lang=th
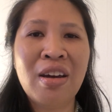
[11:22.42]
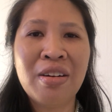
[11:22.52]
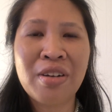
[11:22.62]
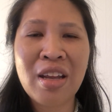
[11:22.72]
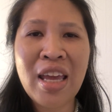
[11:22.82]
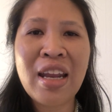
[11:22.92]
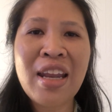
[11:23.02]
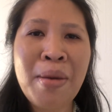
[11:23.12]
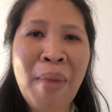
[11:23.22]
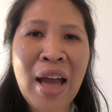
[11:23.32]
เรียนให้
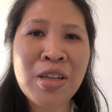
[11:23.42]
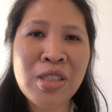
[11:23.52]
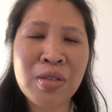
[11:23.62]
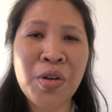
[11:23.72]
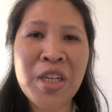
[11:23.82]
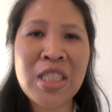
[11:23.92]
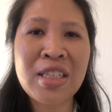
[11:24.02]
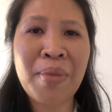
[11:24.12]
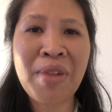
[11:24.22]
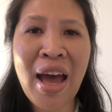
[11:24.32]
ได้มากที่สุดเท่าที่จะ
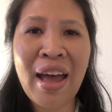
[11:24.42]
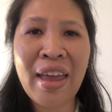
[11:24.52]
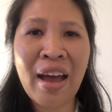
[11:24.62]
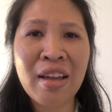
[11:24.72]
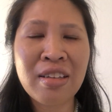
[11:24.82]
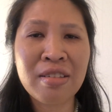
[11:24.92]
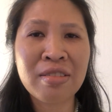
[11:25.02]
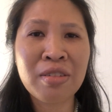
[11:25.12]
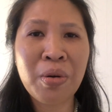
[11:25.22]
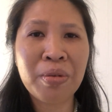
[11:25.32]
ทำได้ค่ะถึง
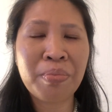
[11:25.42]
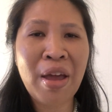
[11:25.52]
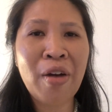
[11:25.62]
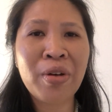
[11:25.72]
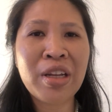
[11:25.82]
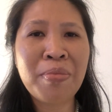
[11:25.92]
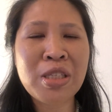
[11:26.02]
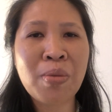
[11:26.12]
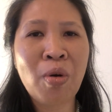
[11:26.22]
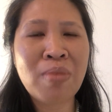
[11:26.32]
แม้คนที่ประ
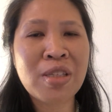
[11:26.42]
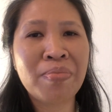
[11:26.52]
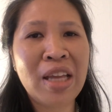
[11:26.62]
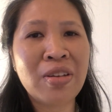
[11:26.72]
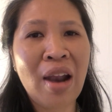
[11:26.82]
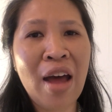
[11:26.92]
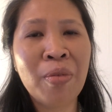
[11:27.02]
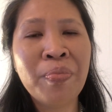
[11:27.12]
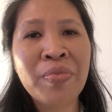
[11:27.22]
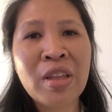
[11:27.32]
สบความสำเร็จอยู่แล้ว
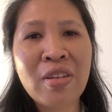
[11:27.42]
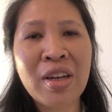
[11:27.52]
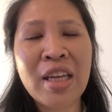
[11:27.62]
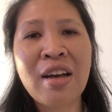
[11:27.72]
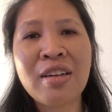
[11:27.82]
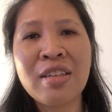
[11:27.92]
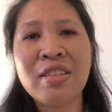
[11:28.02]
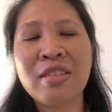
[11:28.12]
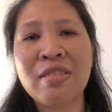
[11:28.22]
ตอนนี้ก็คือ